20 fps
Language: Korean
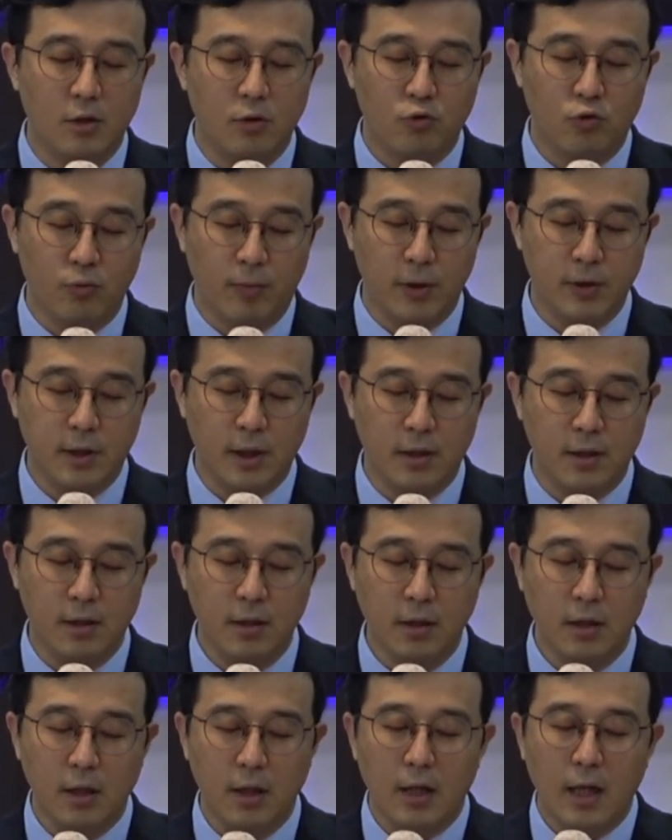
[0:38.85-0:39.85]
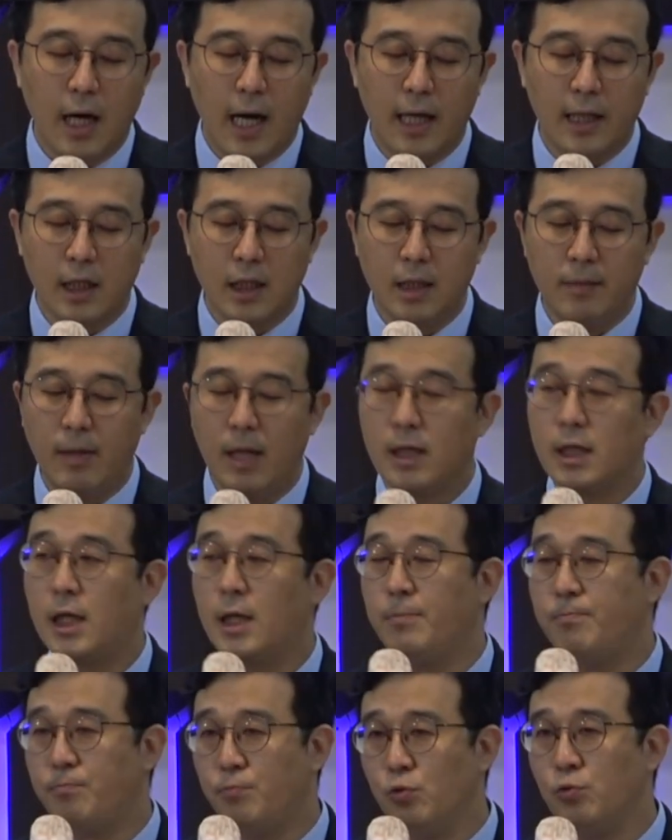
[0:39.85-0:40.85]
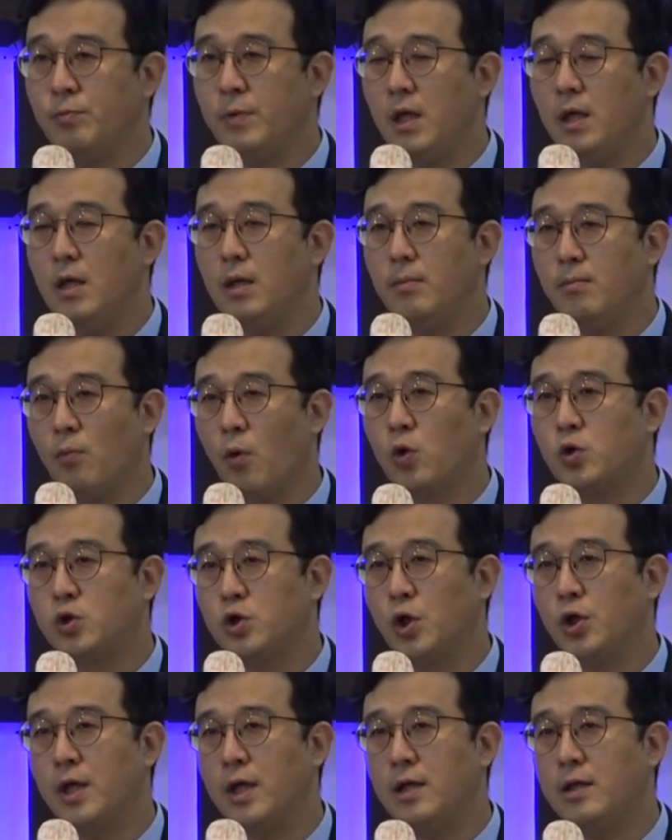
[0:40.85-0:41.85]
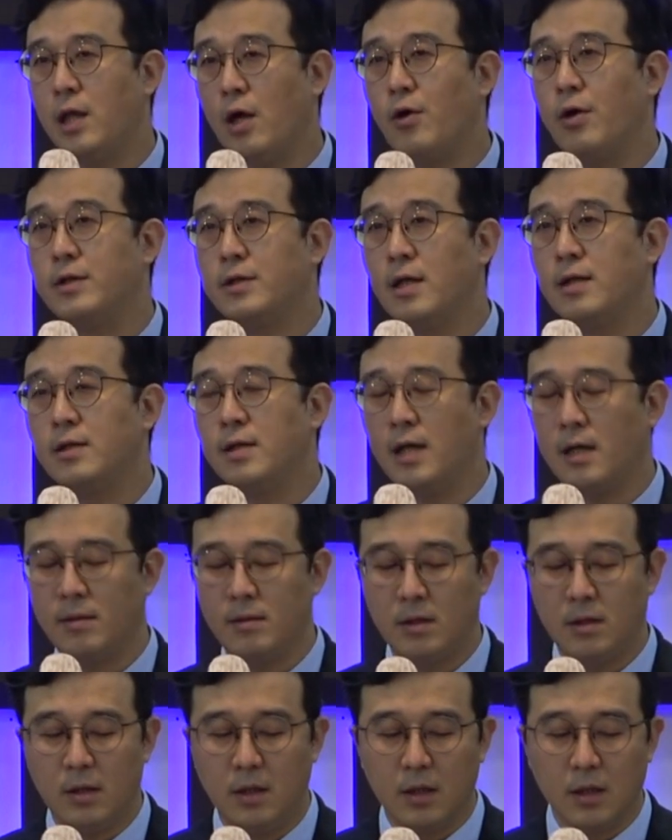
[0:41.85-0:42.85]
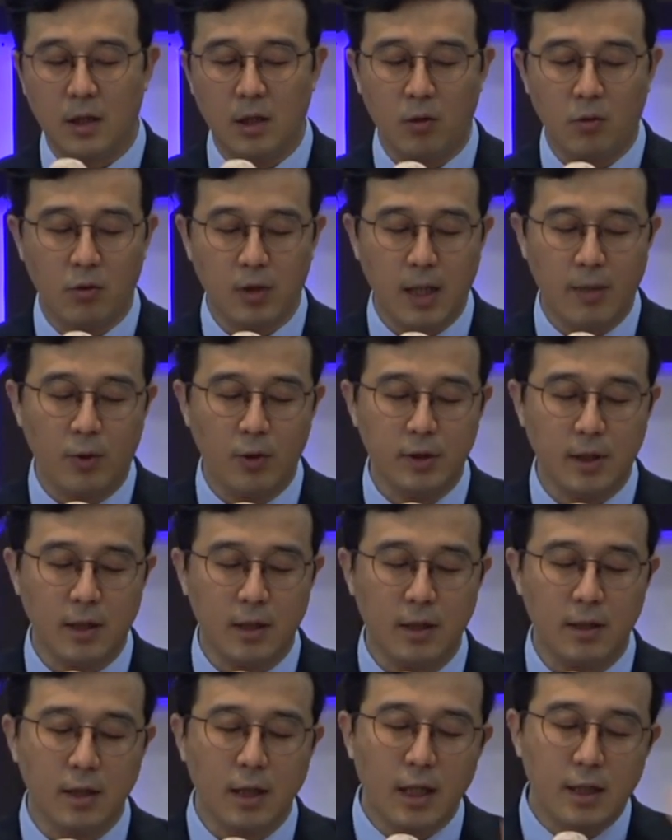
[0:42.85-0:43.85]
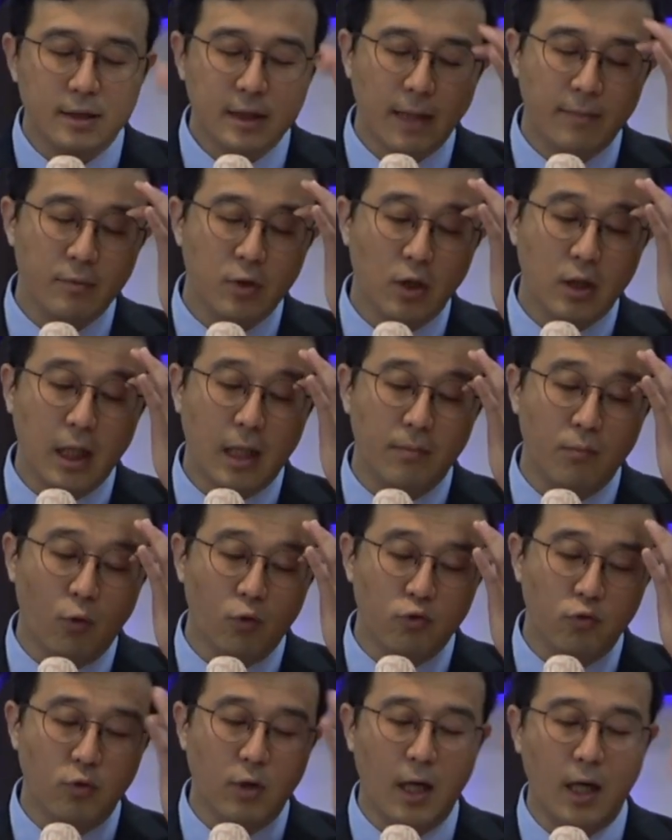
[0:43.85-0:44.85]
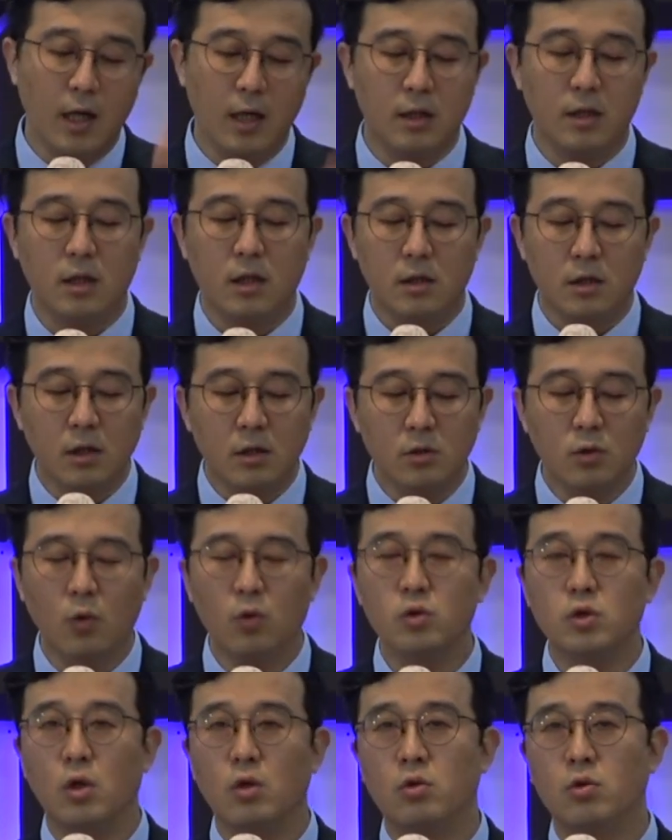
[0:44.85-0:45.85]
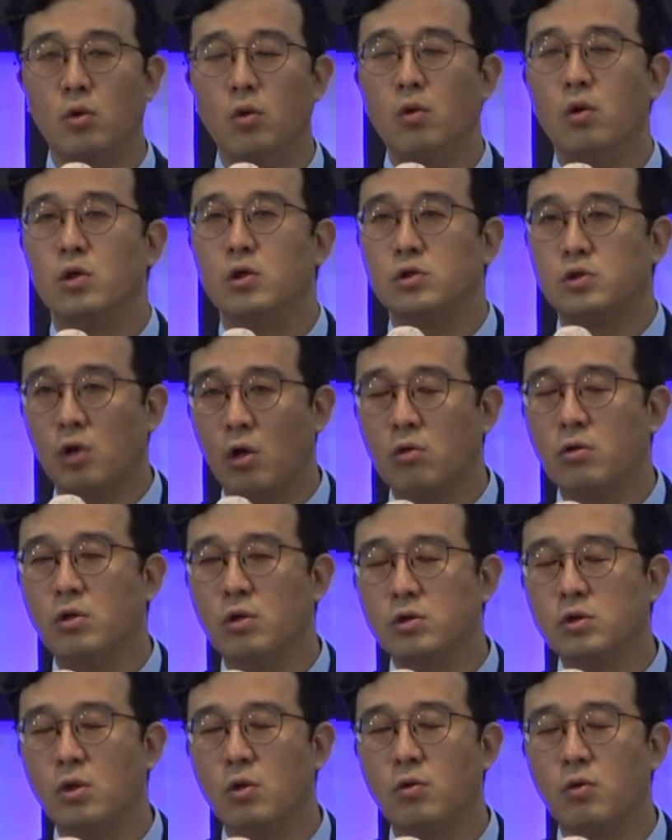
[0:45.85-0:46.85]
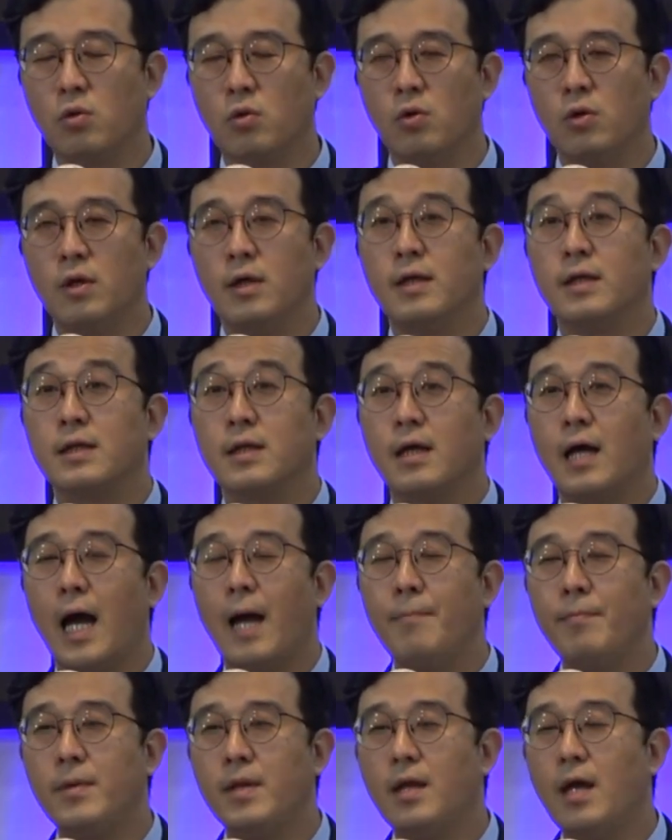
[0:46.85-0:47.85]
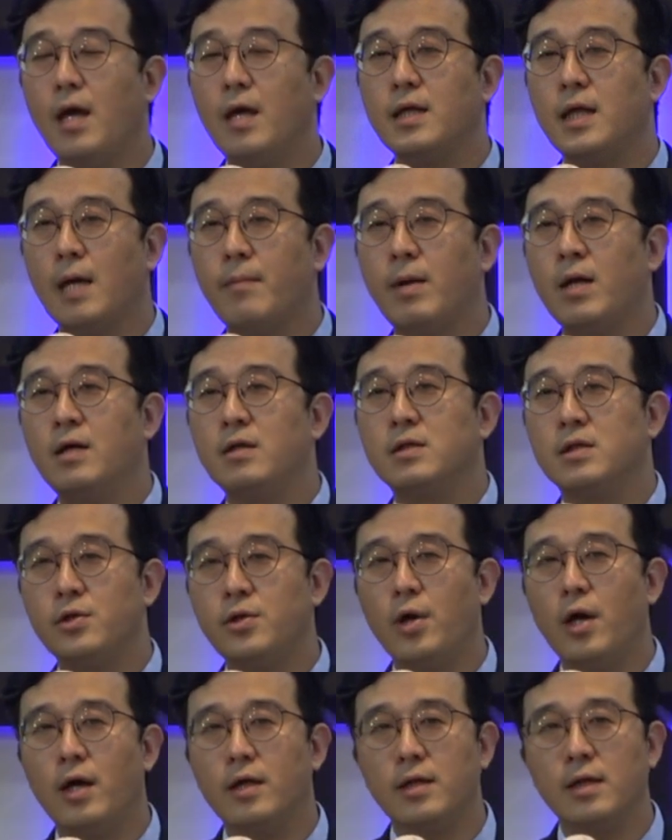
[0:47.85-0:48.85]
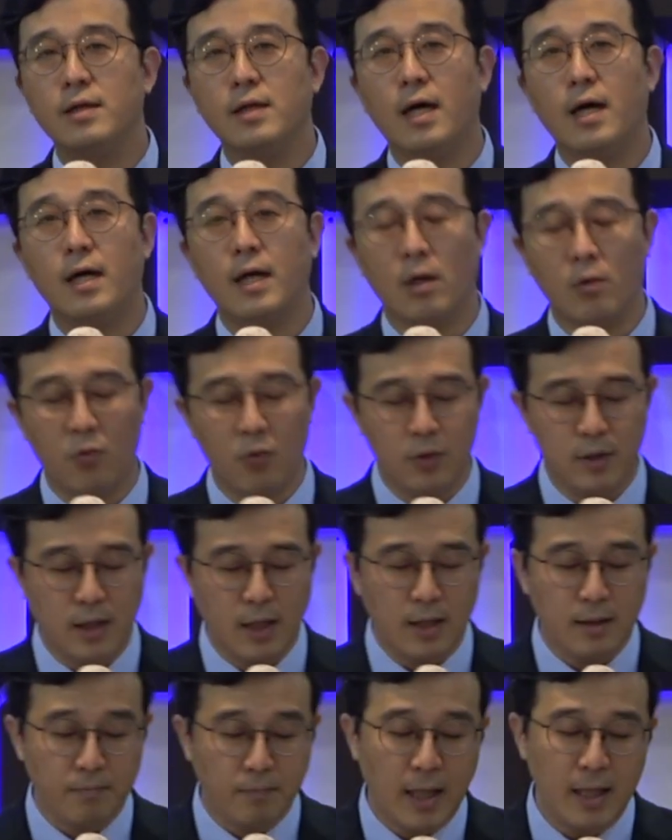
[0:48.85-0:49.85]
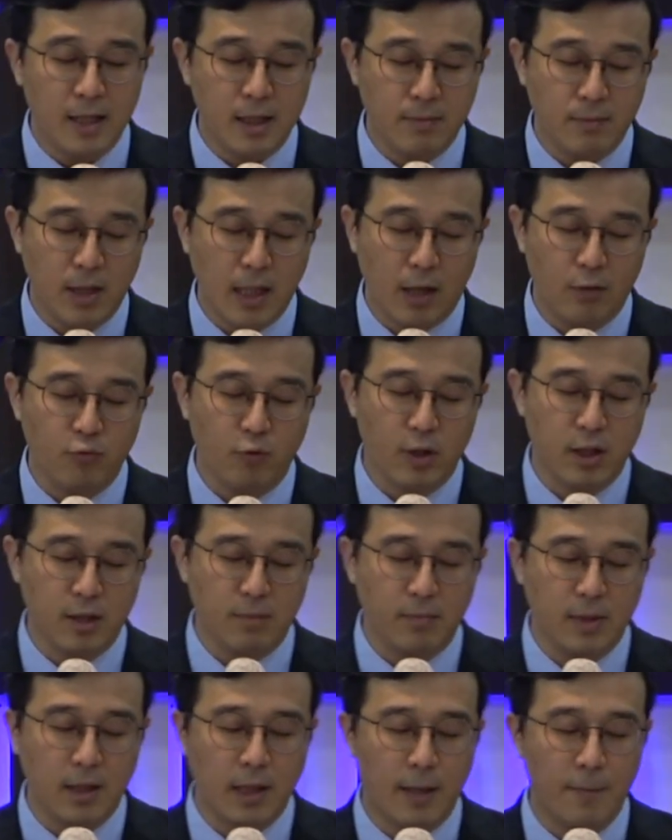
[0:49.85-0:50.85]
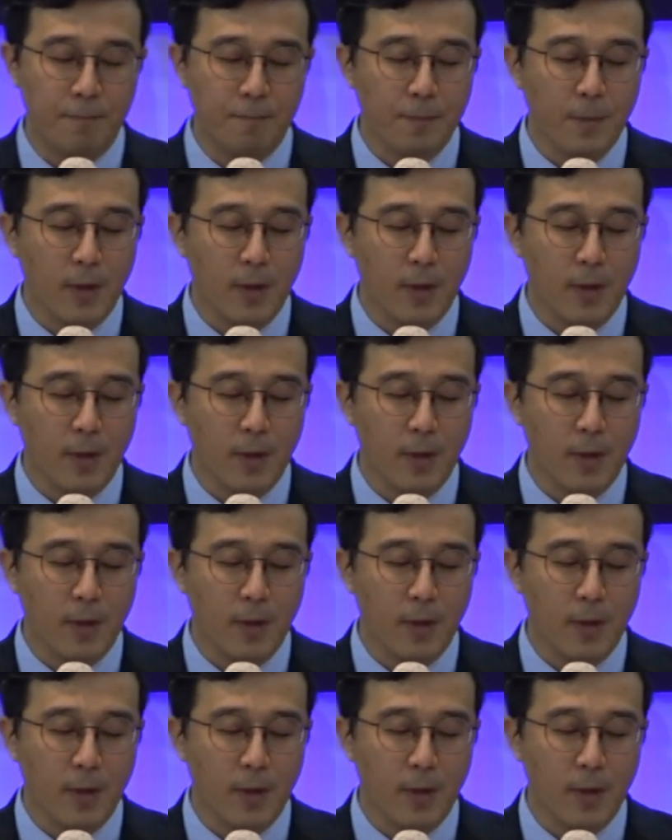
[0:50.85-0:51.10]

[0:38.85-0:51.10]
두 번째는 하나님의 기쁨이 목적이 되어야 된다. 그리고 세 번째는 참석한 모두가 능동적으로 적극적으로 함께 예배를 드려야 된다라고 이제 말씀을 나누었습니다.